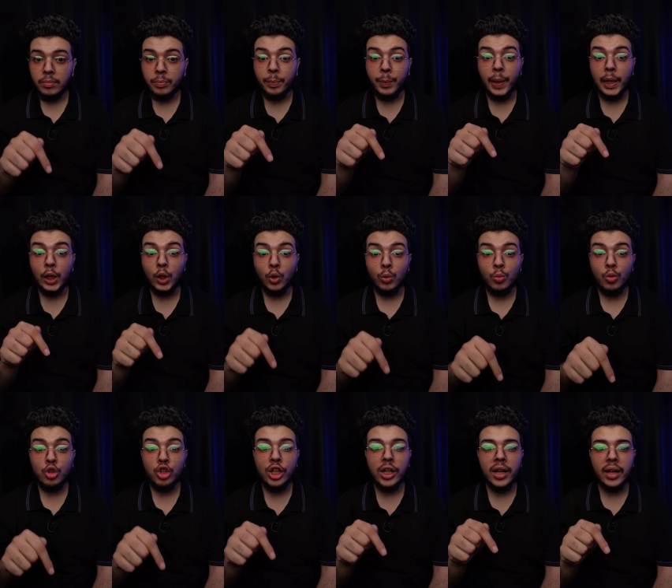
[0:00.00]
ما
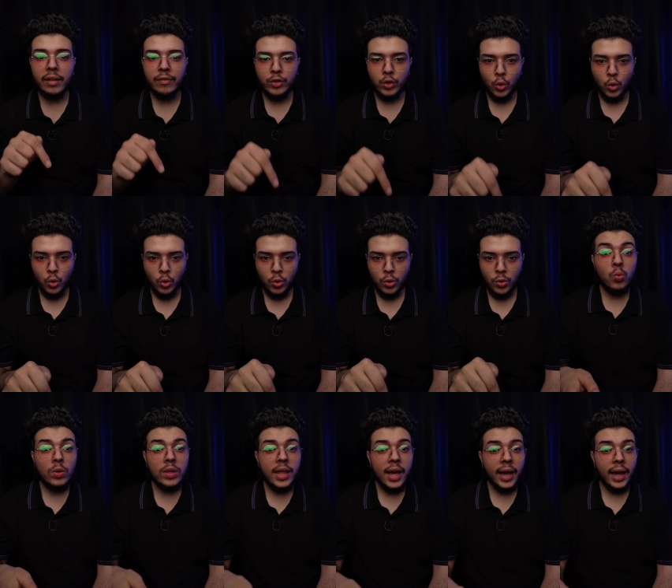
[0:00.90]
تلوموش إلا نفسكم
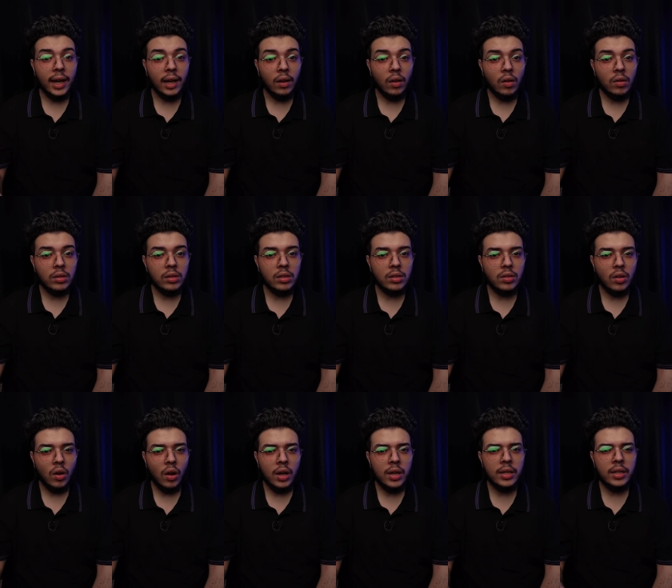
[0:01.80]
ودخل الأرض
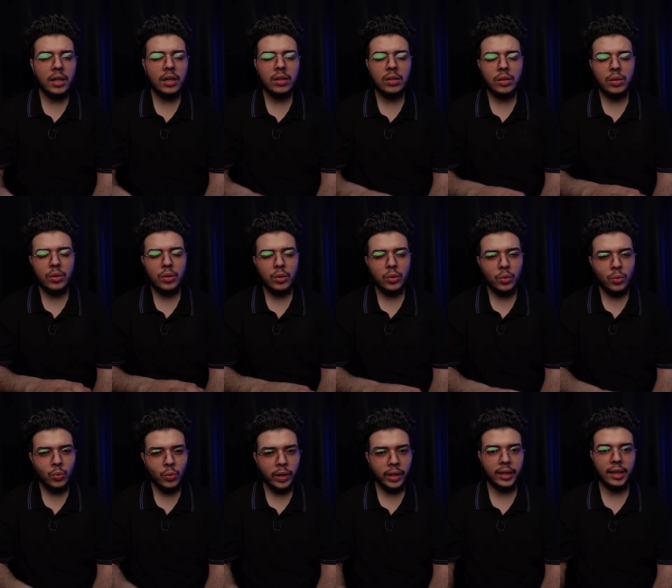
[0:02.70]
الزراعية
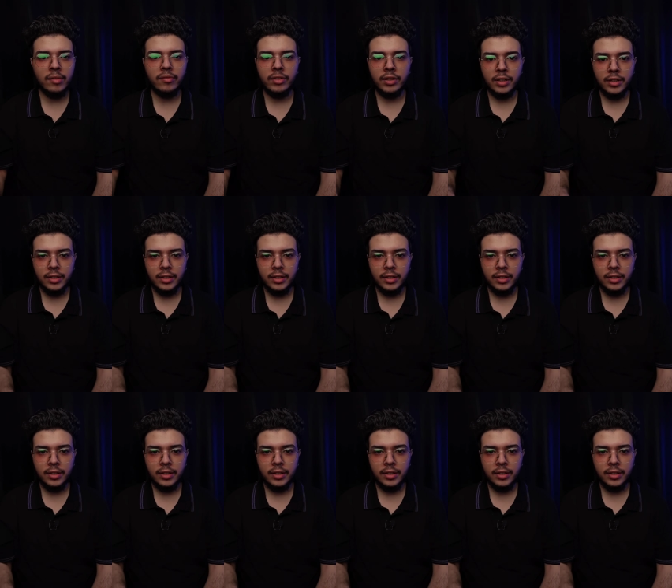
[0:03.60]
واختفى